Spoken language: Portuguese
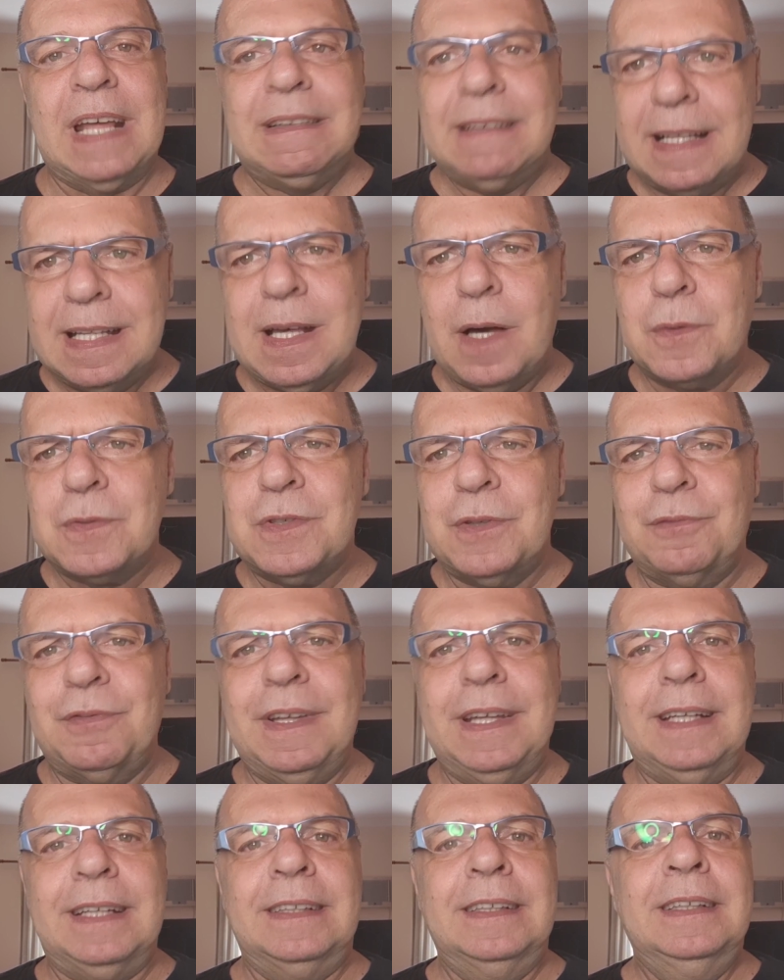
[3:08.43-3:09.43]
Daniel
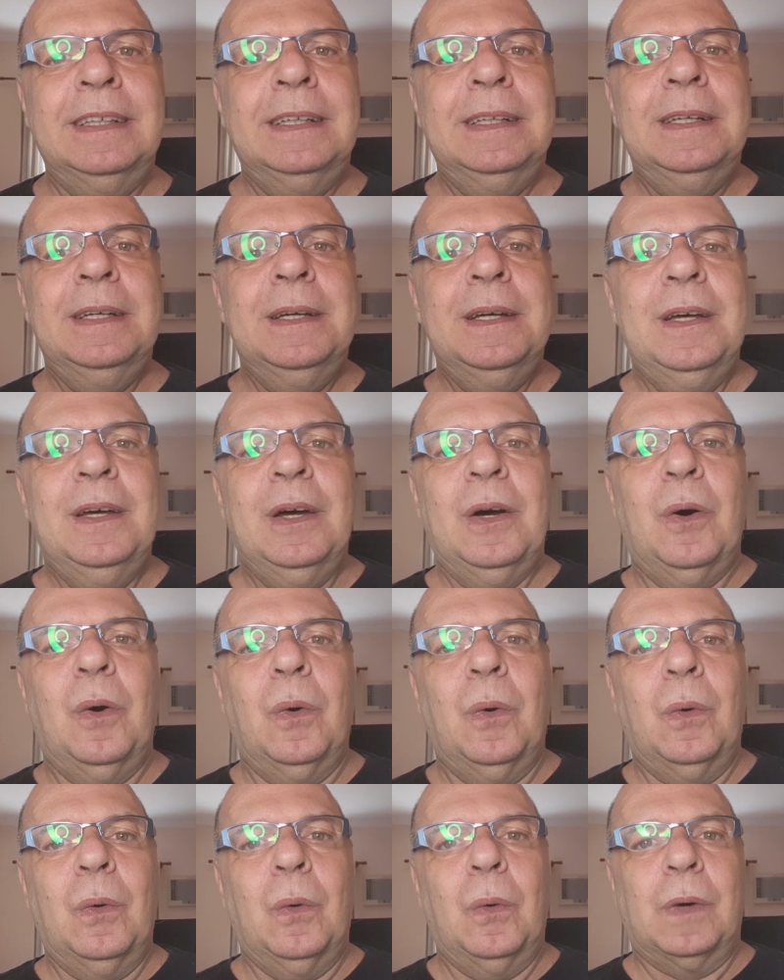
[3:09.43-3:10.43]
Silveira,
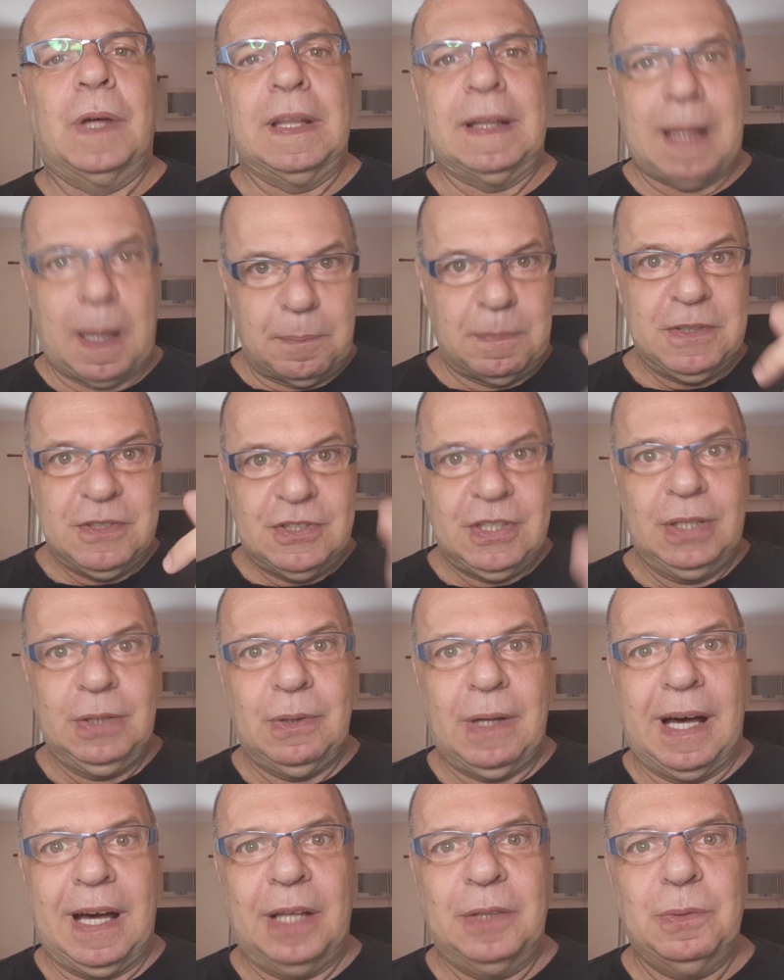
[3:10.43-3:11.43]
o que está
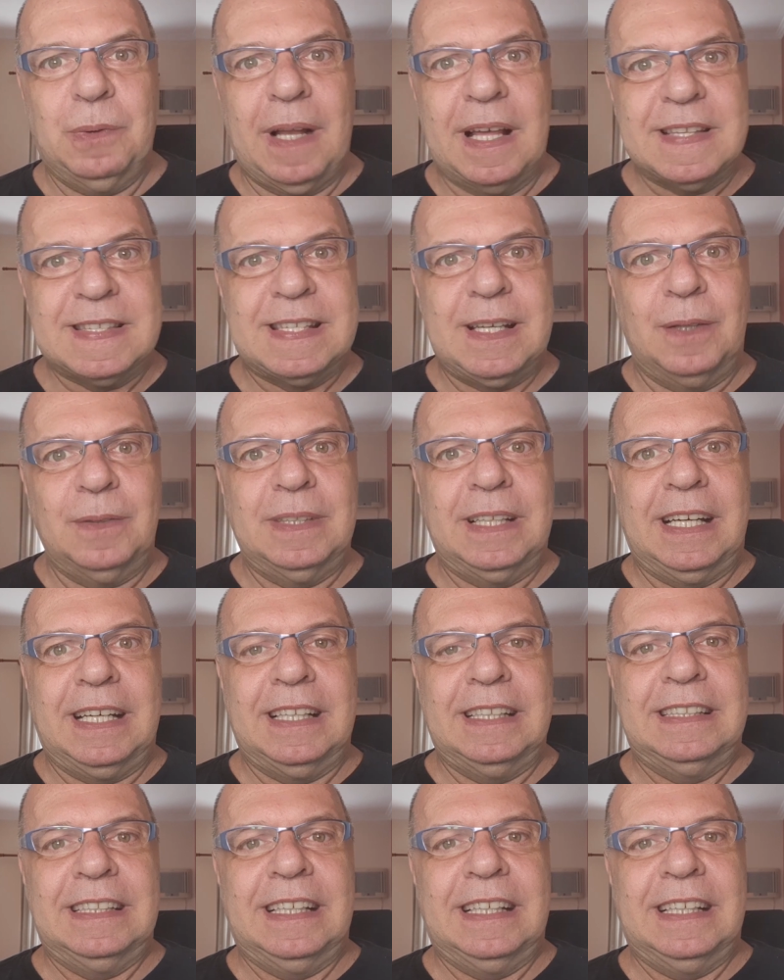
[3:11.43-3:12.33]
pedindo a anulação da,